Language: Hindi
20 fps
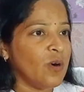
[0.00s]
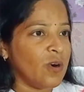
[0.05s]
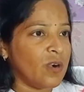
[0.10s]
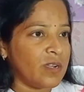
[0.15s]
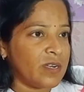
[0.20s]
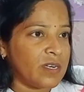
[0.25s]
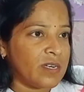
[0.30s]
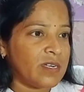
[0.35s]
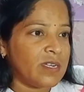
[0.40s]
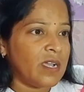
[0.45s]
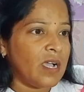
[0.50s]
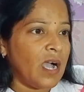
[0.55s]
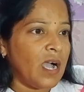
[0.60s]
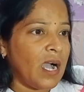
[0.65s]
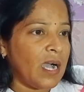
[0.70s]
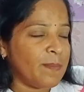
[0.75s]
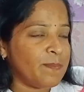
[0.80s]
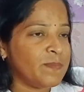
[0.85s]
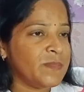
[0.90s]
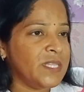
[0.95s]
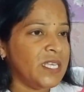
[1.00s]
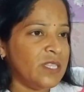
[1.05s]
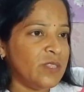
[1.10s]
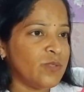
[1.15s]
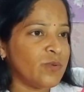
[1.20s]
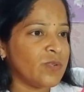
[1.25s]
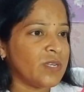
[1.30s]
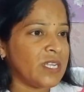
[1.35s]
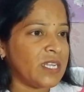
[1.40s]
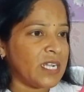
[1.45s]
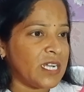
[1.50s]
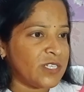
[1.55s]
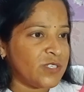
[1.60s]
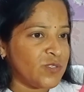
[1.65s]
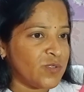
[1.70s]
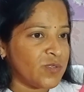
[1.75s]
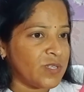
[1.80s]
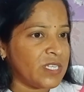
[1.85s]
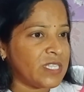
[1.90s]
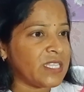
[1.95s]
और आप दिन दुगनी रात
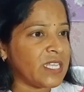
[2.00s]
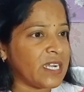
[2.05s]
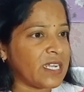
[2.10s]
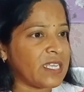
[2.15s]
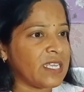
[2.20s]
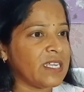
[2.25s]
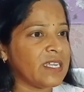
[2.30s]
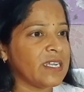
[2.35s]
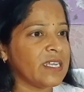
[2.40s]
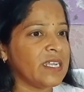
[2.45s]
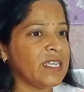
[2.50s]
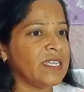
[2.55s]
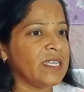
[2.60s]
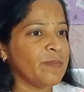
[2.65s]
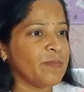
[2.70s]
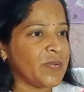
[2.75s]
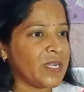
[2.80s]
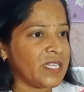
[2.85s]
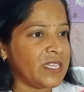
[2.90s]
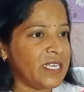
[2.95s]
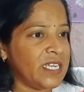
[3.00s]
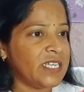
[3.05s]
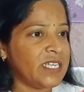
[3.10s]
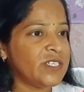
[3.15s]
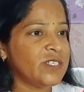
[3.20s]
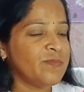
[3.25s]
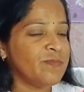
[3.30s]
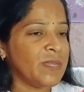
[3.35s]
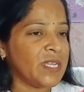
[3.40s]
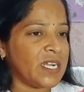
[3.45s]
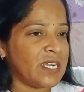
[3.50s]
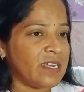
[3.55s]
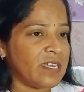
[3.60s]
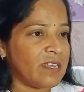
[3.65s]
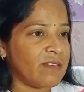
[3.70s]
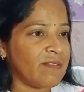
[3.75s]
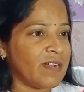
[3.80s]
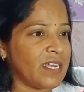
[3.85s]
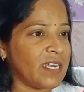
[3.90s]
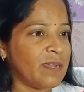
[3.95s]
चौगनी तरक्की करें ये प्रदेश मेरा
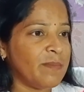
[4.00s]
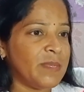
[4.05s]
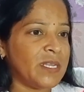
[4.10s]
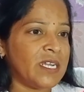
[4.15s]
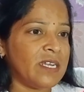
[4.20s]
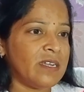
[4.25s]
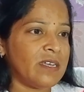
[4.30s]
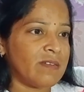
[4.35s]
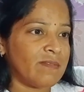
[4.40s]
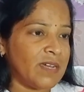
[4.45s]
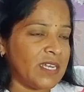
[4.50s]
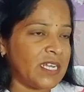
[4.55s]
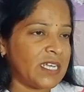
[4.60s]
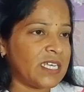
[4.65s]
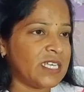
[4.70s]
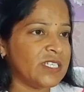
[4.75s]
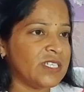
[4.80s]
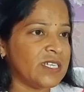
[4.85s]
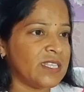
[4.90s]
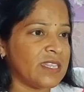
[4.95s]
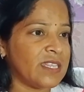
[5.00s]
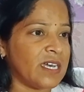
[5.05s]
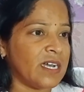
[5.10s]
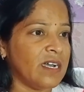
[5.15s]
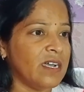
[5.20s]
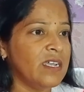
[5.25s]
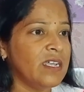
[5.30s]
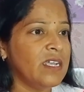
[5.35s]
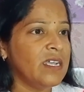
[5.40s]
नरवाना मेरे नरवाना की जनता